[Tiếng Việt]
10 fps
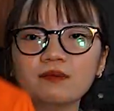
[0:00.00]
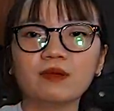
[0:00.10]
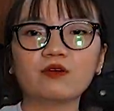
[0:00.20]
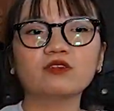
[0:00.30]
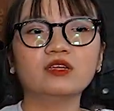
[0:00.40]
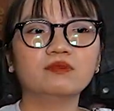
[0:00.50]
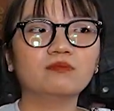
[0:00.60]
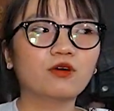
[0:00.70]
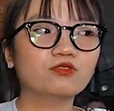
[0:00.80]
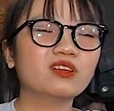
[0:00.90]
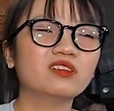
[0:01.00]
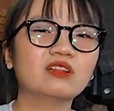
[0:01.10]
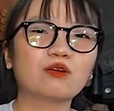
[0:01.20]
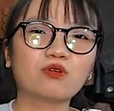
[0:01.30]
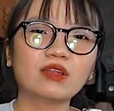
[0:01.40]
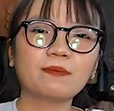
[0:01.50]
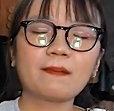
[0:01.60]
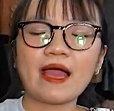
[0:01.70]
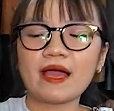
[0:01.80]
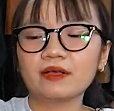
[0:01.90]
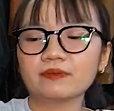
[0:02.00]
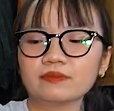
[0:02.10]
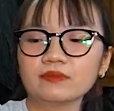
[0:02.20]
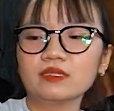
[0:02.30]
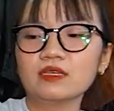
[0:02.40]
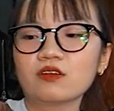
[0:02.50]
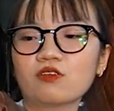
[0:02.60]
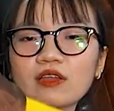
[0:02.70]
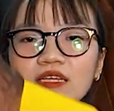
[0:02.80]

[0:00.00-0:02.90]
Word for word: Mấy con hình màu trước hình như là của Nepal. Con